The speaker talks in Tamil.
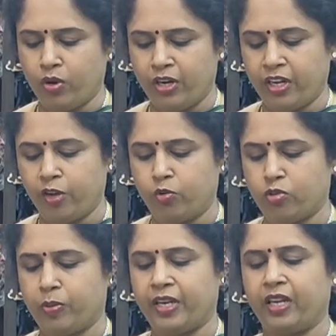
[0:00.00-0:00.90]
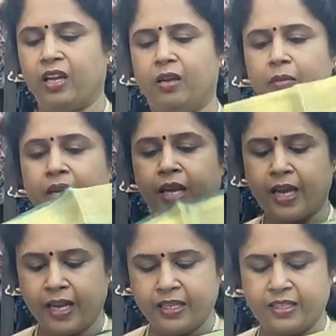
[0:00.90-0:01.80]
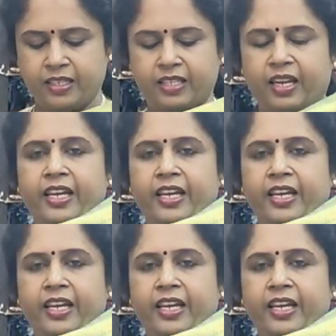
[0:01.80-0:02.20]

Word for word: கூட நீங்கள் யூஸ் பண்ணிக்கலாம் அண்ட் திஸ் இஸ் அ